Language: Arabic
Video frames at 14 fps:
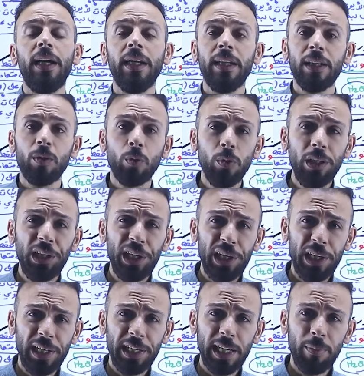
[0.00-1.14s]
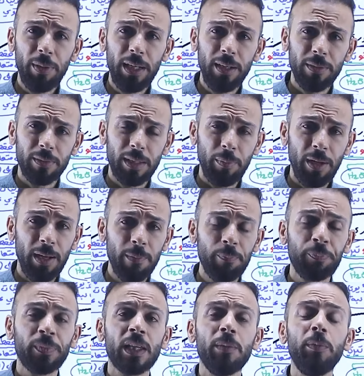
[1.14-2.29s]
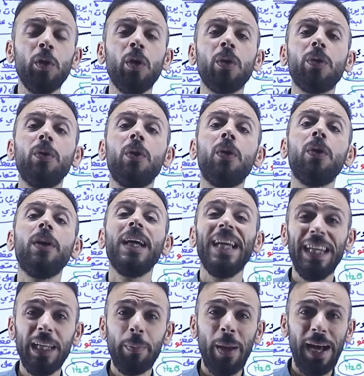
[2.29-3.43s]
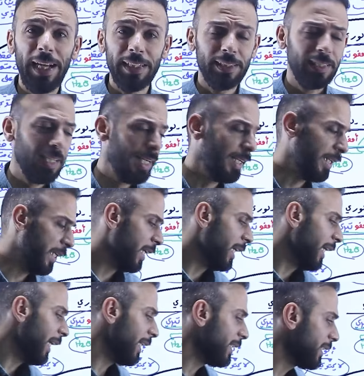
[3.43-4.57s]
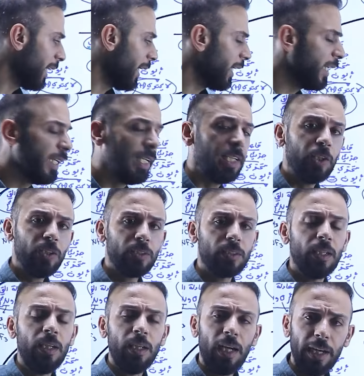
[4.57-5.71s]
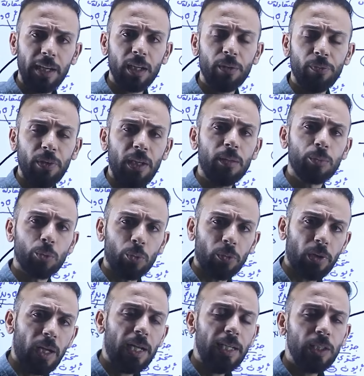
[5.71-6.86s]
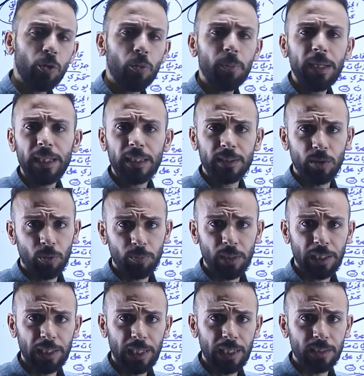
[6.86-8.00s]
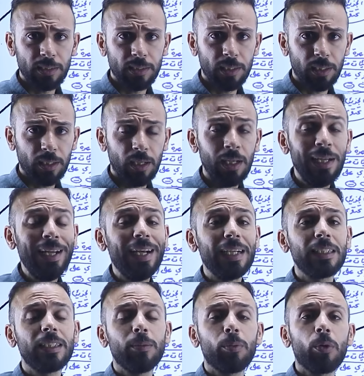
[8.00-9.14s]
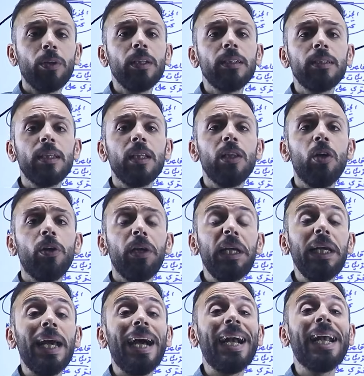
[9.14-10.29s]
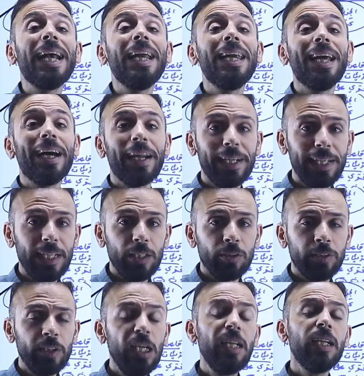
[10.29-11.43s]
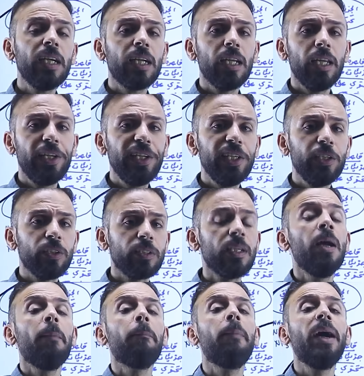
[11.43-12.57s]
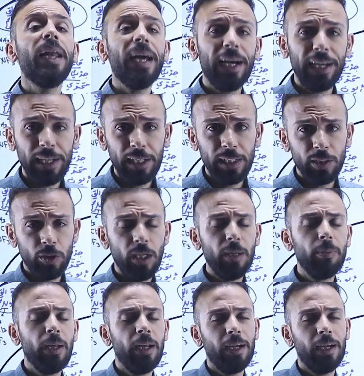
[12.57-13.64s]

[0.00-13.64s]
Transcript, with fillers: عن كل اللي قبل تمام بيوكلو اللي بعد يعني هسا أرهينيوس عرف الحمض والقاعدة وميزهم من خلال الصيغة هسا برونس دلوري أكل أرهينيوس يعني أكل أرهينيوس بلع أرهينيوس يعني